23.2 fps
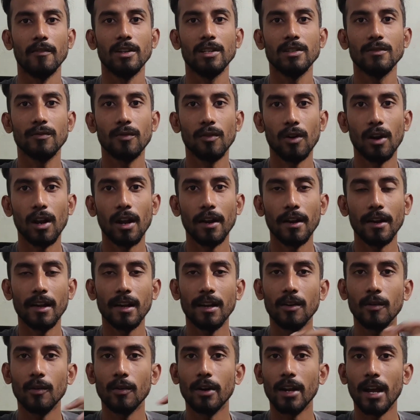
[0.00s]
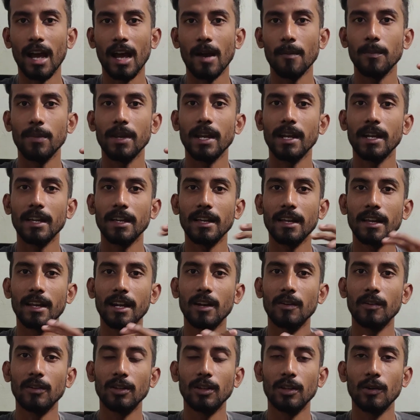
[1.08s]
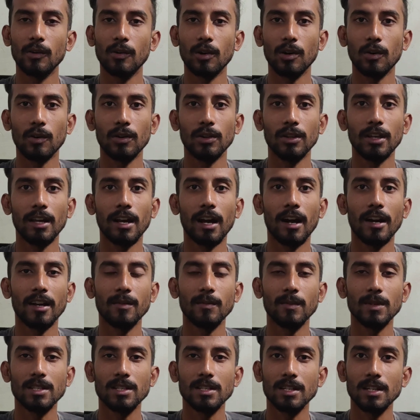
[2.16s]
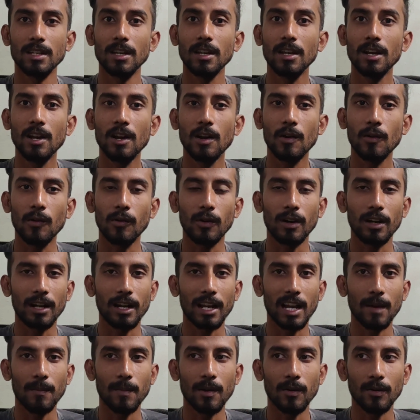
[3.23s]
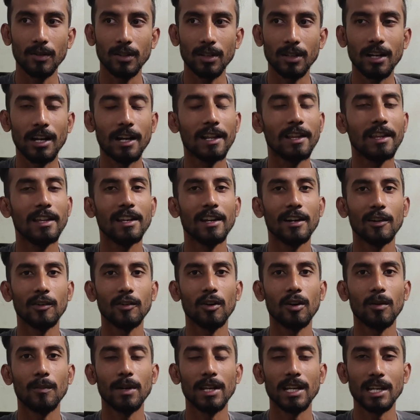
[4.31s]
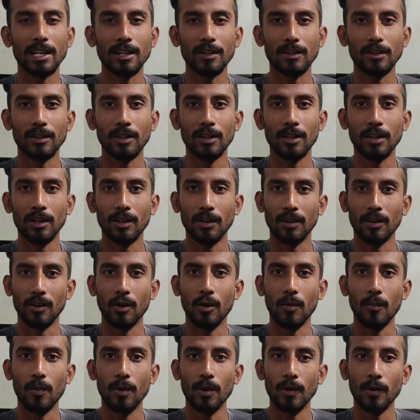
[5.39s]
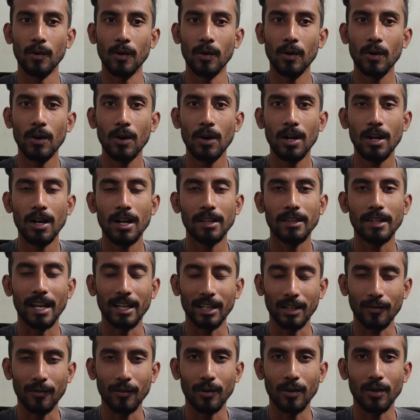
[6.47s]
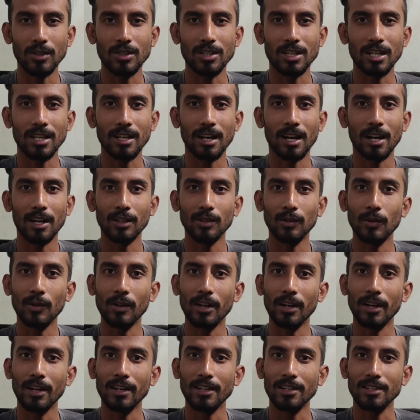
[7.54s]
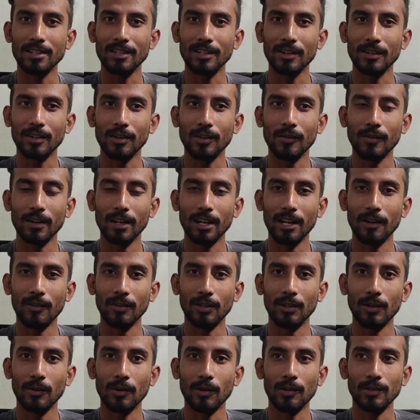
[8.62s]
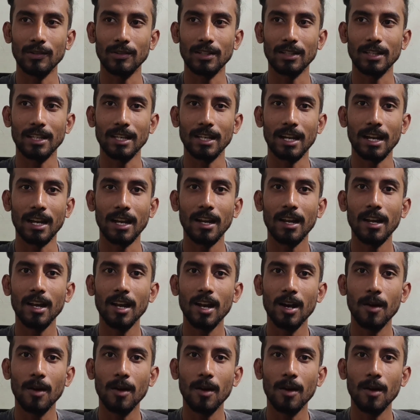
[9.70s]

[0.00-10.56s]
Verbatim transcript: விஷ்ஃபுல்லான ஒரு ஹாப்பியான இயராக வந்து உங்களுக்கு வந்து ஆரம்பித்து உங்களுக்கு எல்லாமே வந்து நல்லதே நடக்கும் அப்படிங்கிறது வந்து ஹோப் பண்ணுவோம் தேங்க்யூ ஃபார் வாட்சிங் அடுத்து ஒரு இன்ட்ரெஸ்டிங்கான ஒரு வீடியோவில் வந்து உங்களை வந்து சந்திக்கிறேன்